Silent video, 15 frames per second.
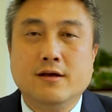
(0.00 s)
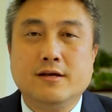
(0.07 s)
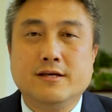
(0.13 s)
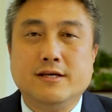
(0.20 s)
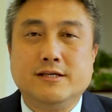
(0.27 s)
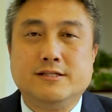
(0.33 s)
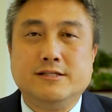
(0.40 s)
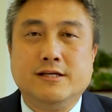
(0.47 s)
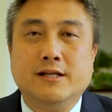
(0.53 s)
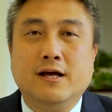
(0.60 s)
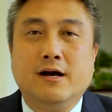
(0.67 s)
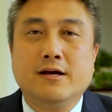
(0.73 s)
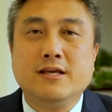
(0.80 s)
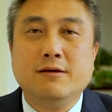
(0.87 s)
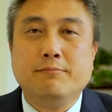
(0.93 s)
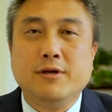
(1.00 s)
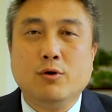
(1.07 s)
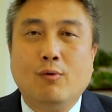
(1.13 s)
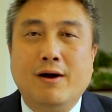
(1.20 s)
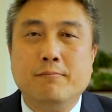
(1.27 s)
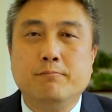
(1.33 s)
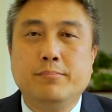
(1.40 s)
以及呢 E B
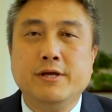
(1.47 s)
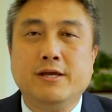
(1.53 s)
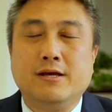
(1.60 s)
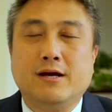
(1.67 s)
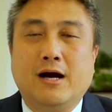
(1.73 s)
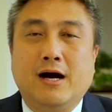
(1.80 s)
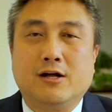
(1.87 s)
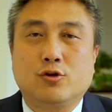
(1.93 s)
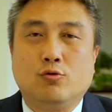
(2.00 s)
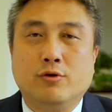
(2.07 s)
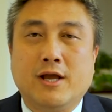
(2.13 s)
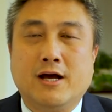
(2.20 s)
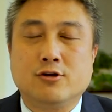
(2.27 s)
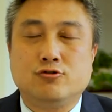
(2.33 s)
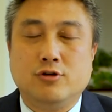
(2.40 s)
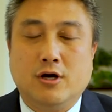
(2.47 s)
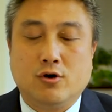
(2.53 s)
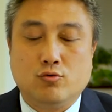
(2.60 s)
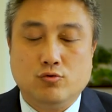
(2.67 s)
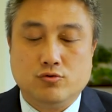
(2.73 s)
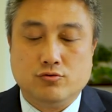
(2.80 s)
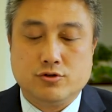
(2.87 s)
one B 啊同样需要
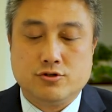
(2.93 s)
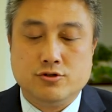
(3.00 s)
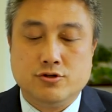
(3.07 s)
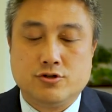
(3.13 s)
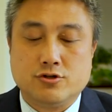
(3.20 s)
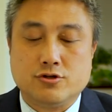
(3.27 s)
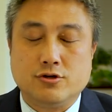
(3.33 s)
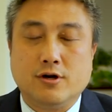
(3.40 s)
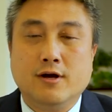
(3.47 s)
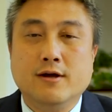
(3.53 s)
雇主支持